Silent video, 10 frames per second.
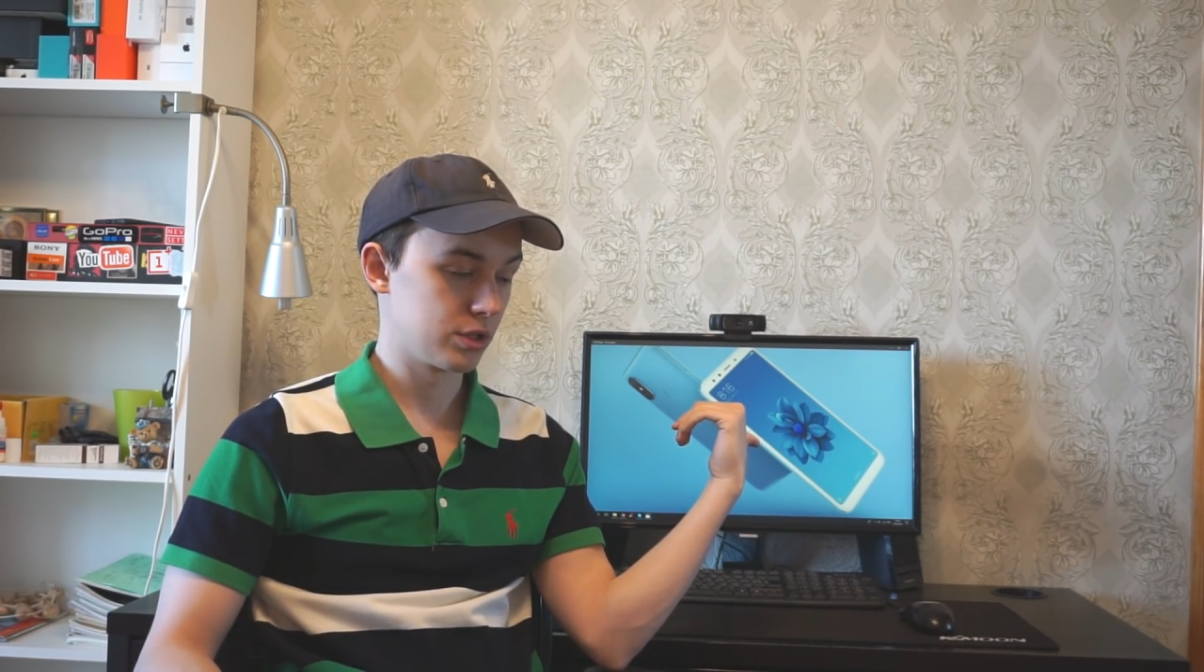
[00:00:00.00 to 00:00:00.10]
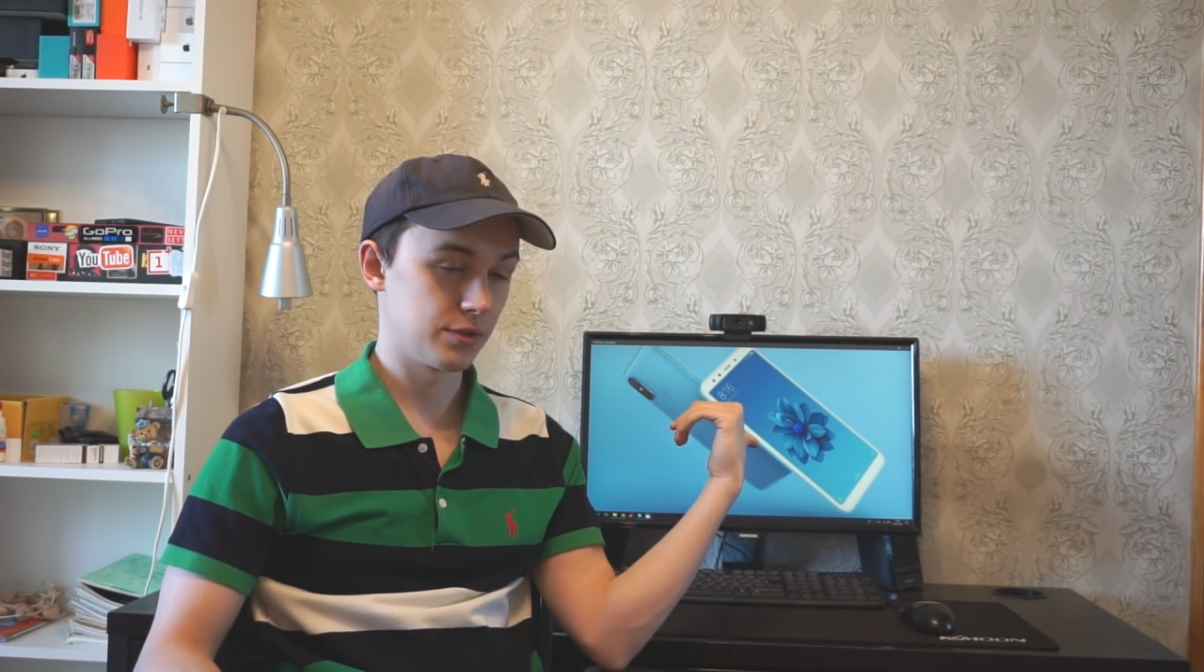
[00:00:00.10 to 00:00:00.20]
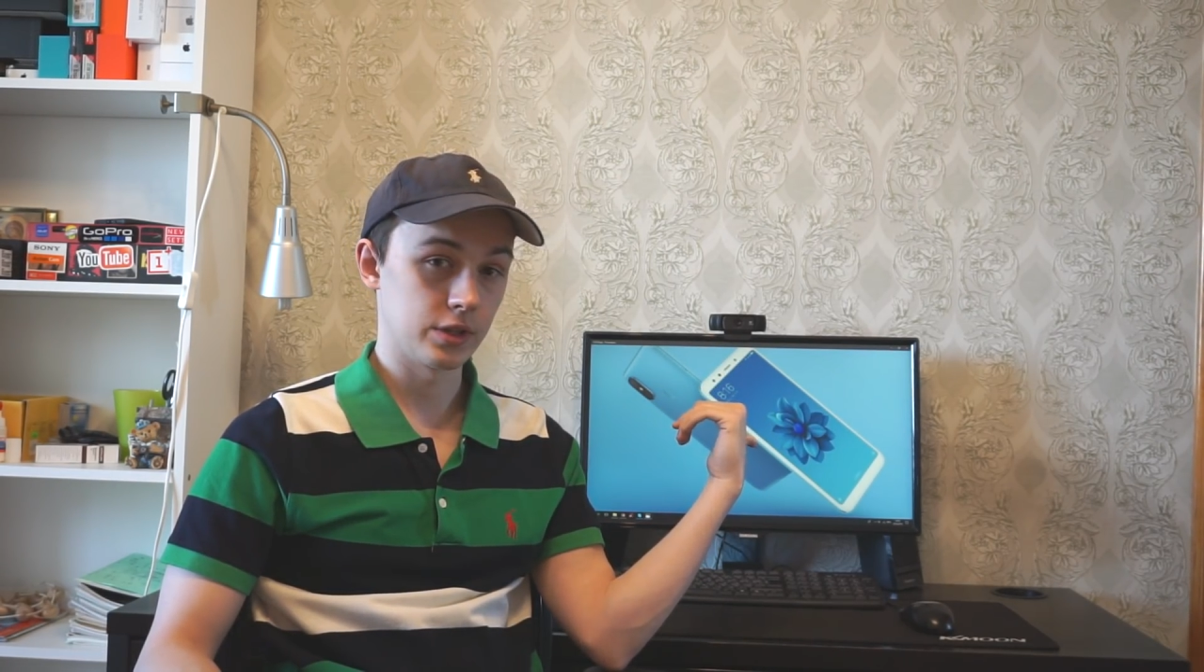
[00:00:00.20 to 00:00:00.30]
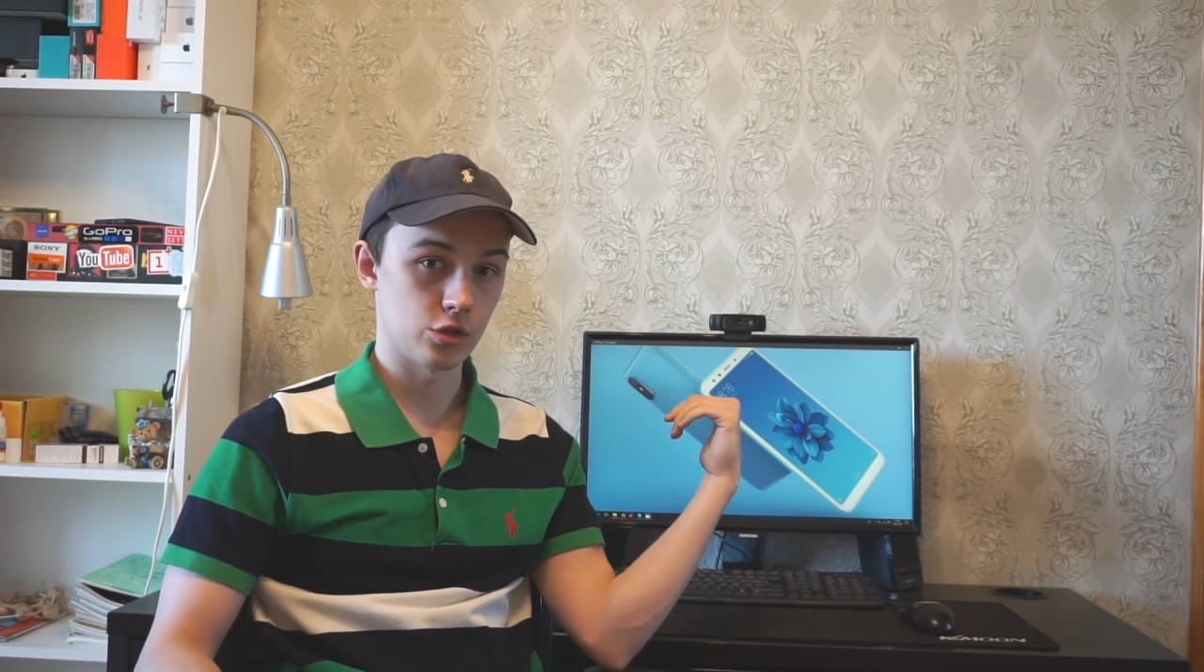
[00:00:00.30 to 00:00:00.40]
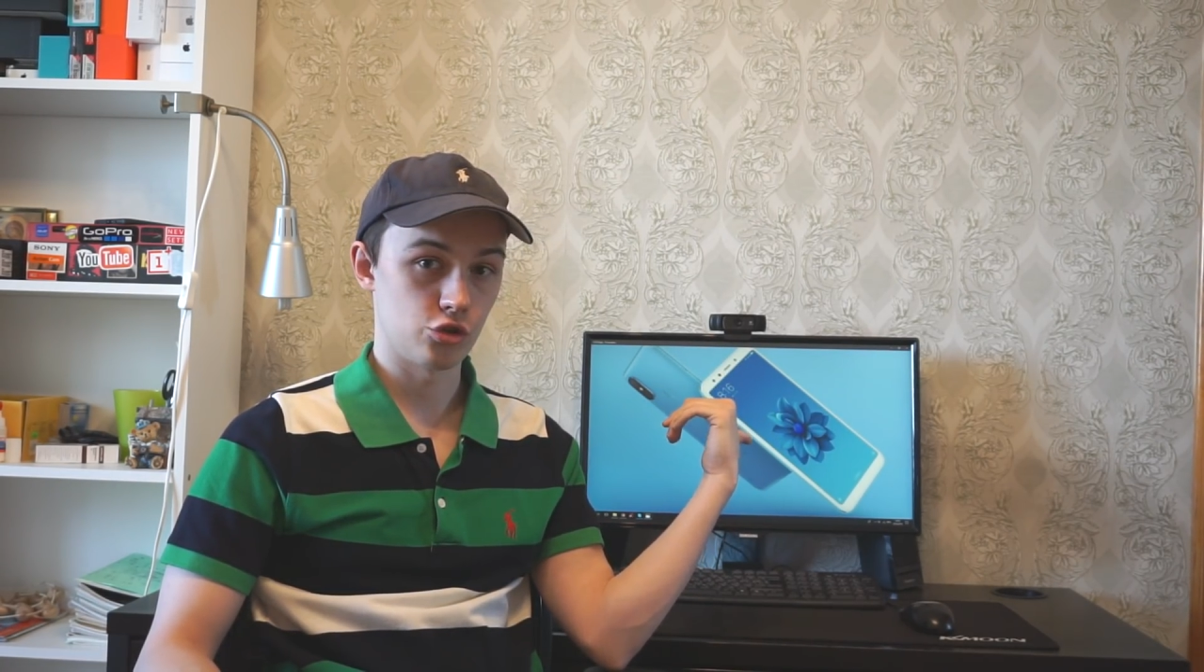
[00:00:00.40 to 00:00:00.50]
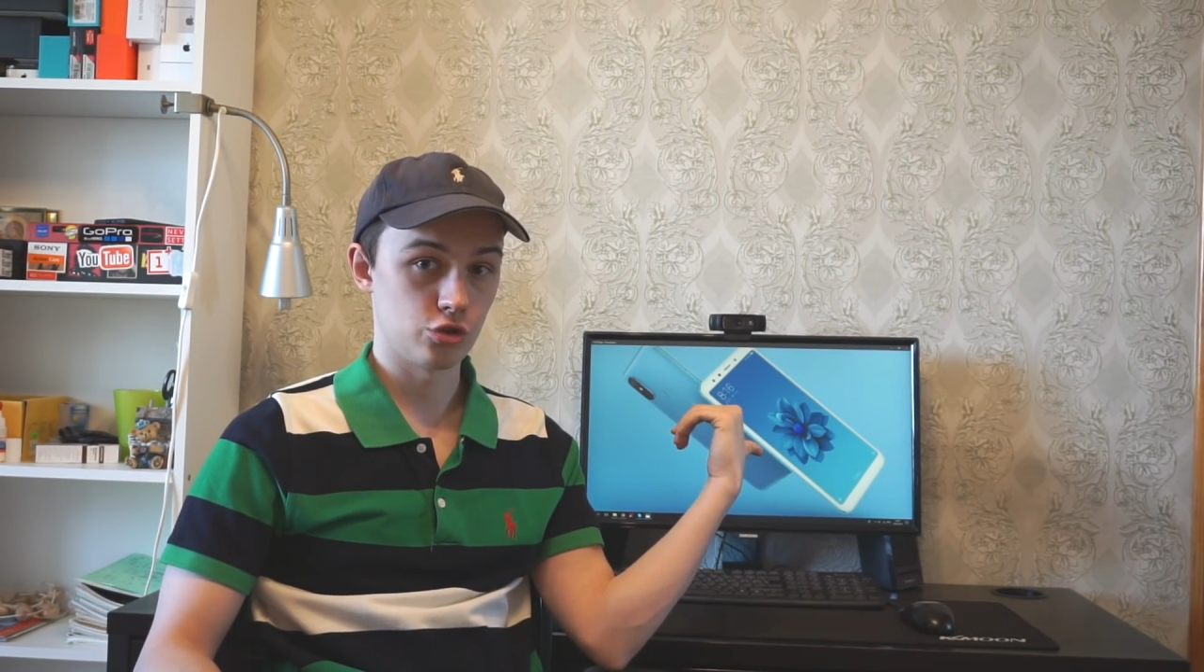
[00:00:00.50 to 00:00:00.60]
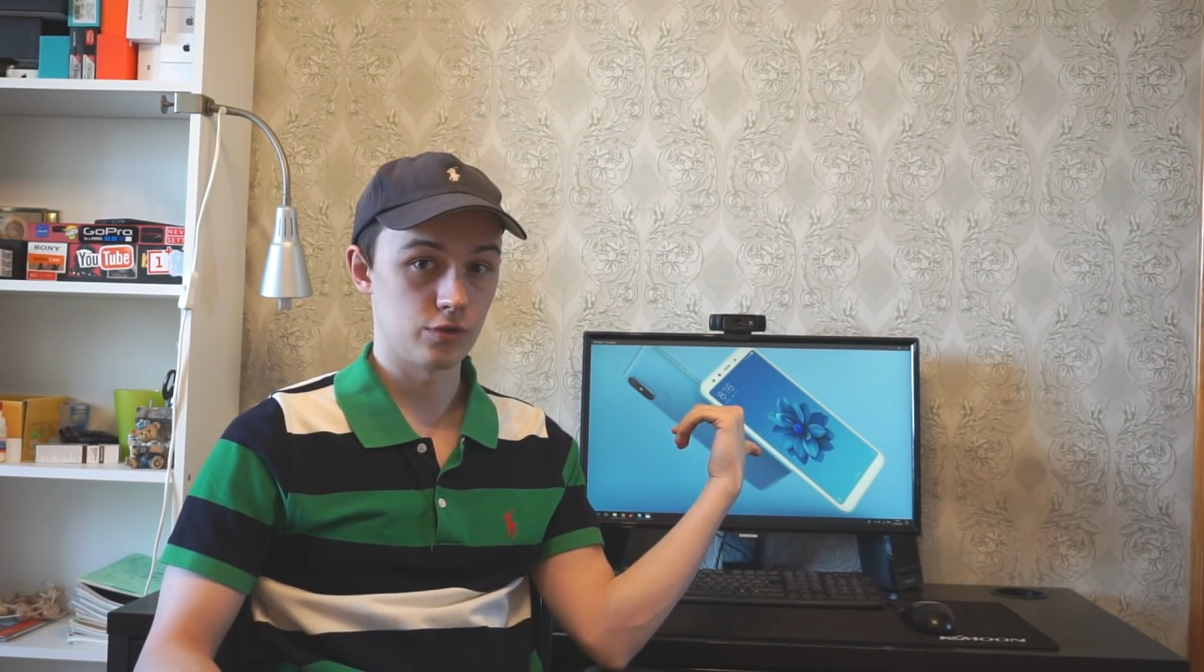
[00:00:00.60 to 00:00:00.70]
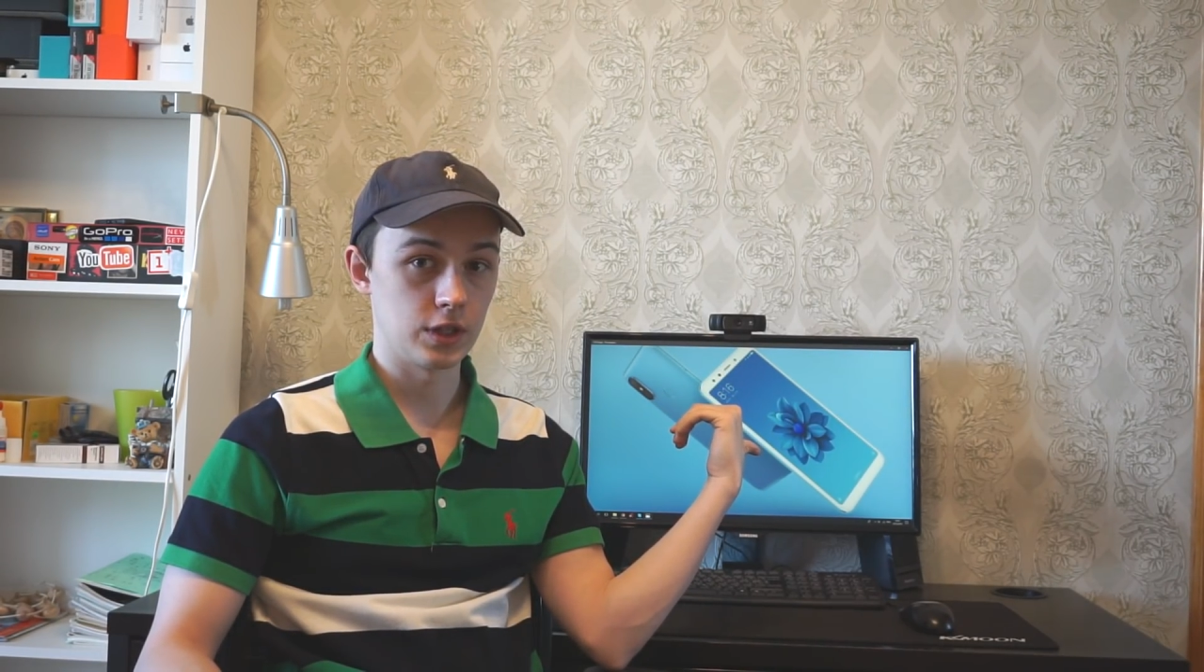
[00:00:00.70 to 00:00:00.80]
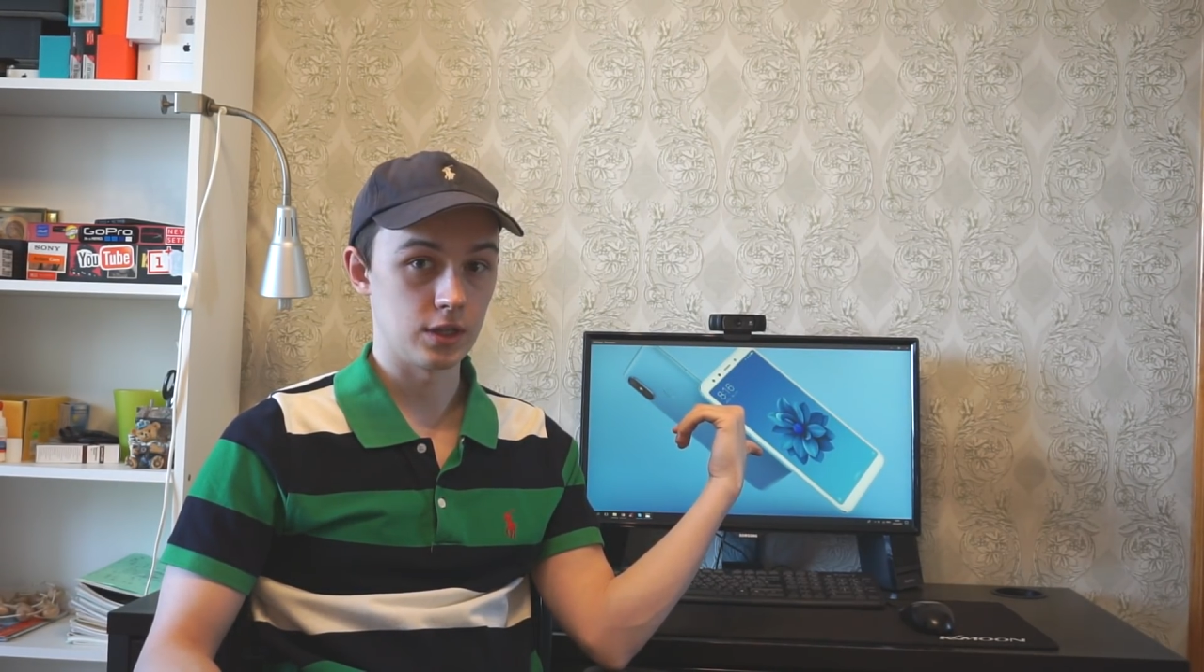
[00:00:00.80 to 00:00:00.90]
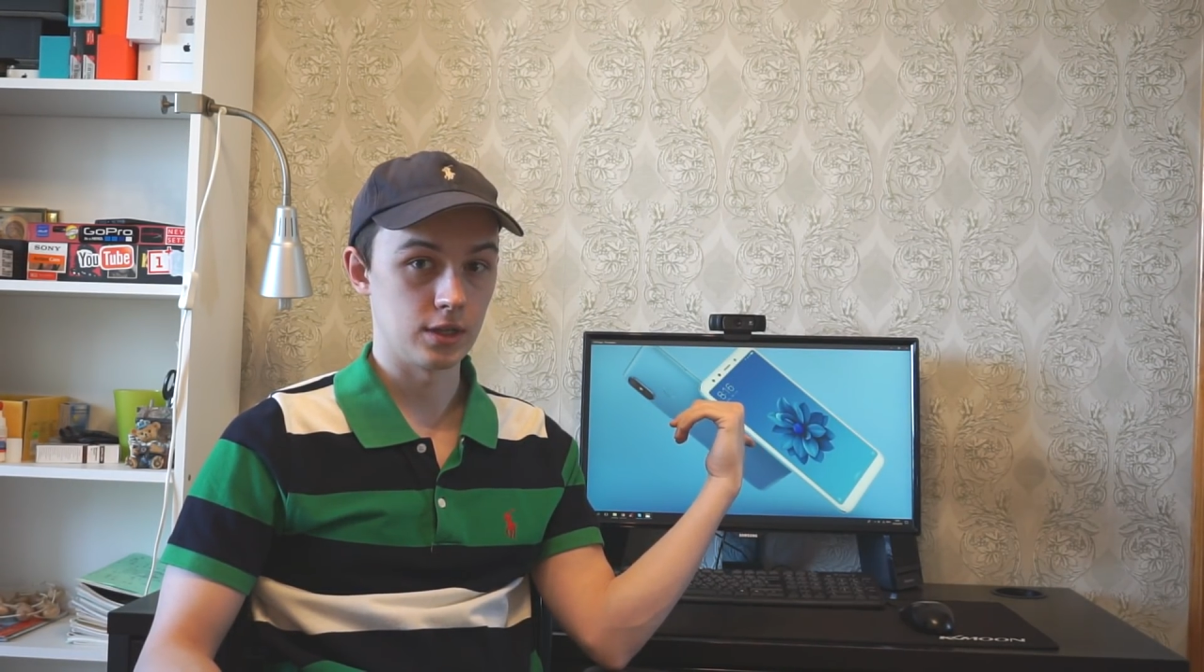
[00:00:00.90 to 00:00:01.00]

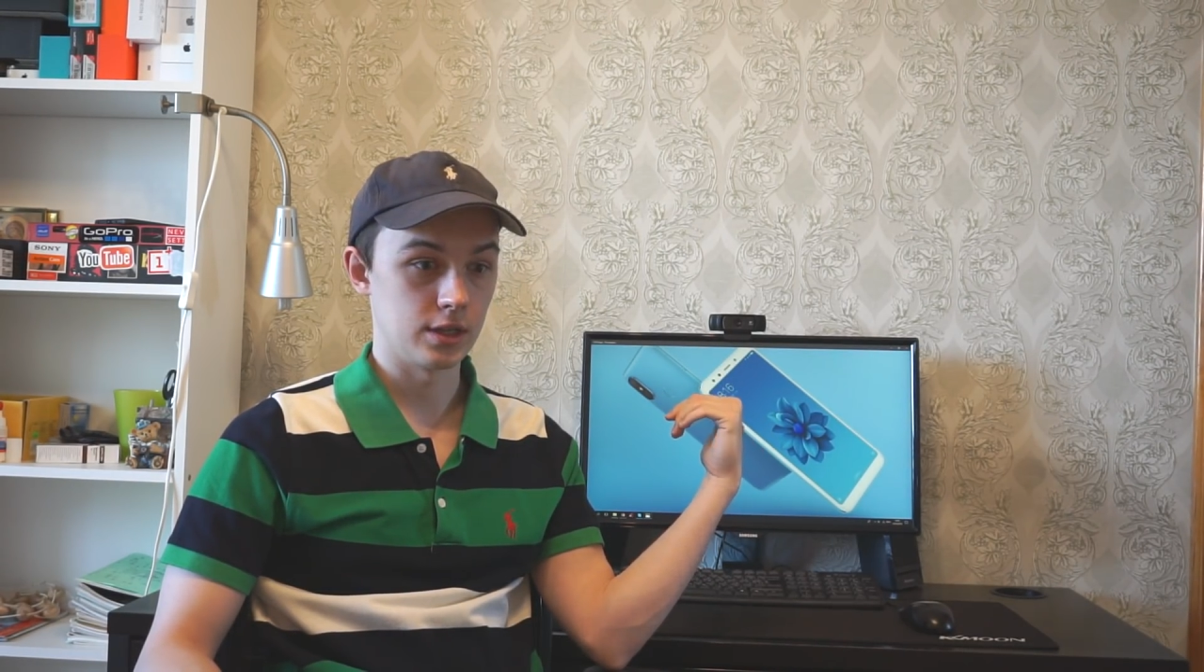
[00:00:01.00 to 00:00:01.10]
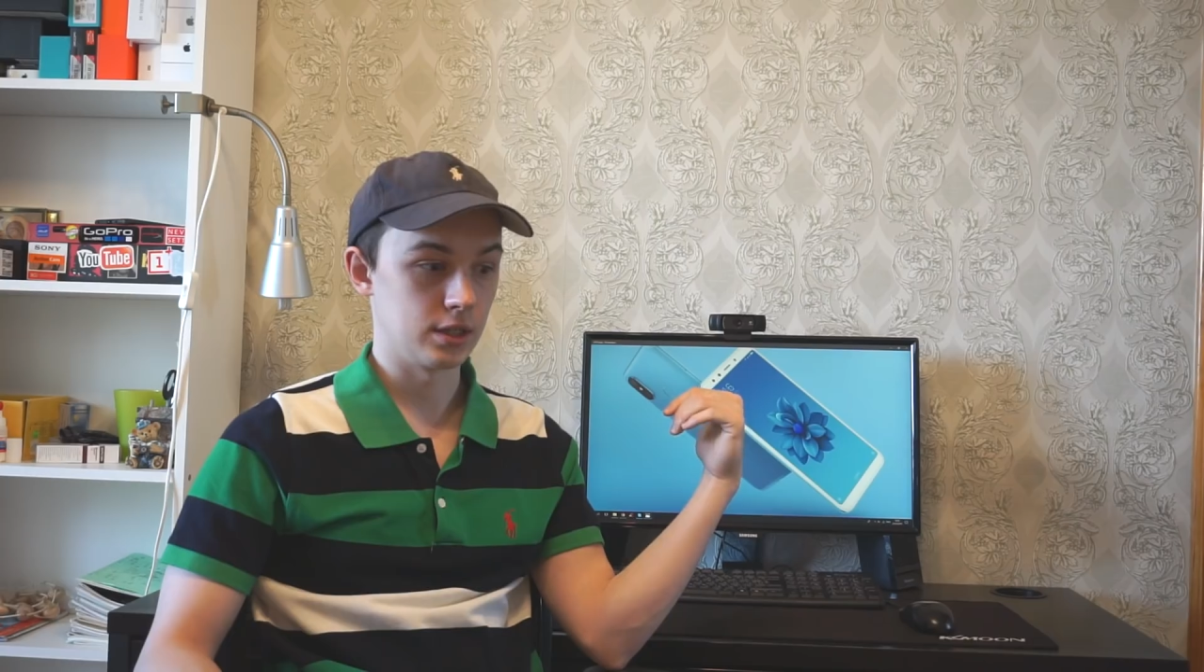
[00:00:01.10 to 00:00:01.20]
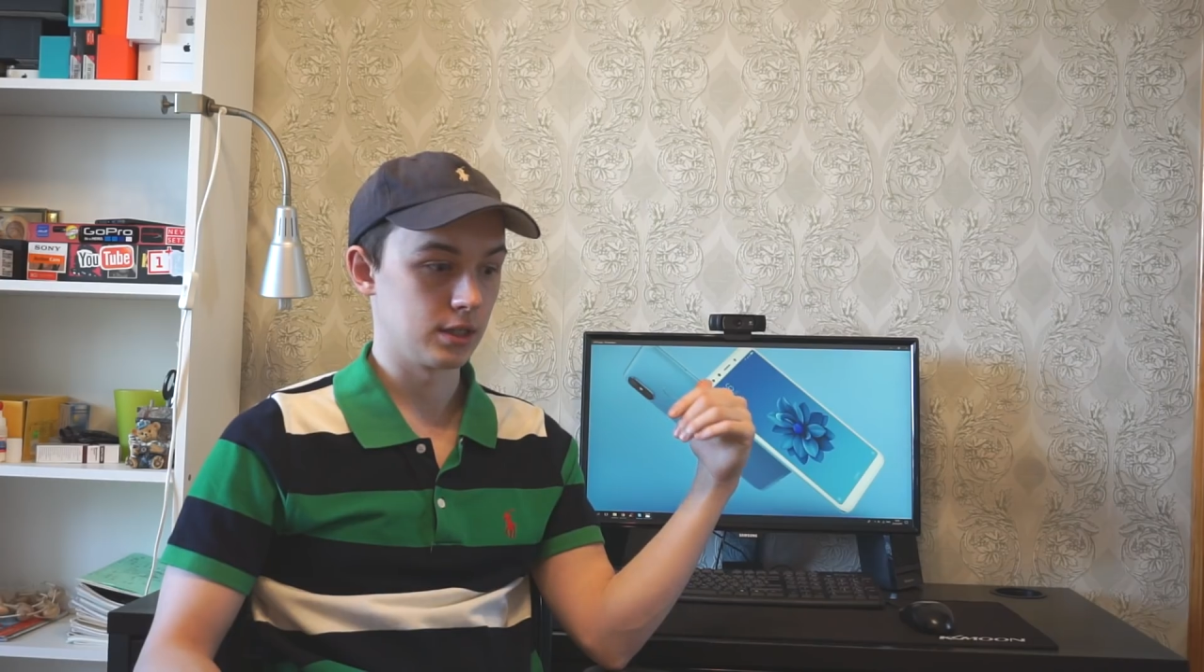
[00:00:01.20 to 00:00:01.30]
светочувствительный,